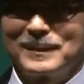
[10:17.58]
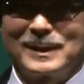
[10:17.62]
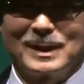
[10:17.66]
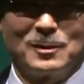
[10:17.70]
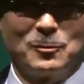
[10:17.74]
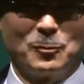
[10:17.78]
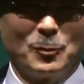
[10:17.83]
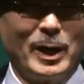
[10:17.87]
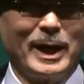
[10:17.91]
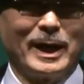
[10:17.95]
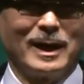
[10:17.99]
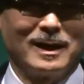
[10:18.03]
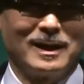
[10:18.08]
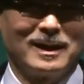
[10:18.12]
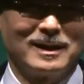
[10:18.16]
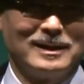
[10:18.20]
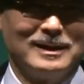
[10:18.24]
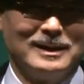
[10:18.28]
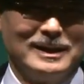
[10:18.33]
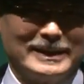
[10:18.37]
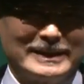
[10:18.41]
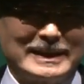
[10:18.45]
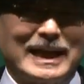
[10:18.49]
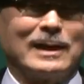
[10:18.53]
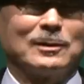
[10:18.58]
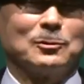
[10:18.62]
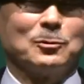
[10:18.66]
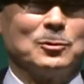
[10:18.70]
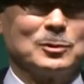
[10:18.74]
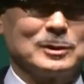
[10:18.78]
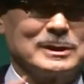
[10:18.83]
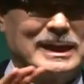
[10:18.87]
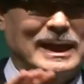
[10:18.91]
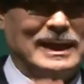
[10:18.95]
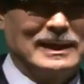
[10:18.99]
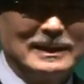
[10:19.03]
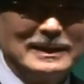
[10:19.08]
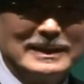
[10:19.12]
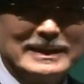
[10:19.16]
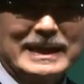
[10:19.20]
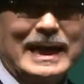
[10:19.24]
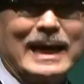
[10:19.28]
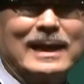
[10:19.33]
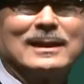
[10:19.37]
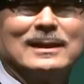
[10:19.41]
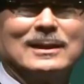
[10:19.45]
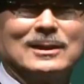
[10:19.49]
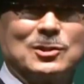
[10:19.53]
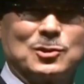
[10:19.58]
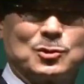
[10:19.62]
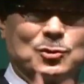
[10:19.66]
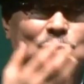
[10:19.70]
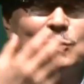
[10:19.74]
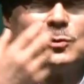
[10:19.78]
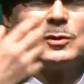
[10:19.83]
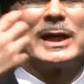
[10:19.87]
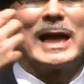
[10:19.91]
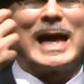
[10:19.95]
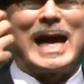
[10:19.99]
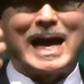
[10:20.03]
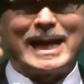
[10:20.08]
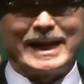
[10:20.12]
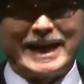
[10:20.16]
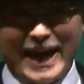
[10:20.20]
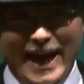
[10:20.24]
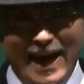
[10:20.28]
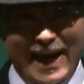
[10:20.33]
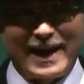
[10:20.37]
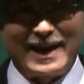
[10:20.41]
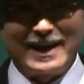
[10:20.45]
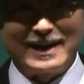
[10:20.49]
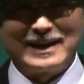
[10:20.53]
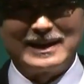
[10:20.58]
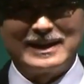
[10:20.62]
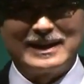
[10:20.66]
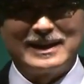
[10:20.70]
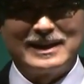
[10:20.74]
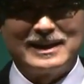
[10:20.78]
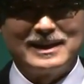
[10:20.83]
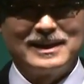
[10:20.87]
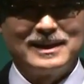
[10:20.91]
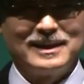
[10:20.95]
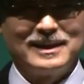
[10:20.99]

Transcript: Kenapa? Karena saya sudah mempersiapkan diri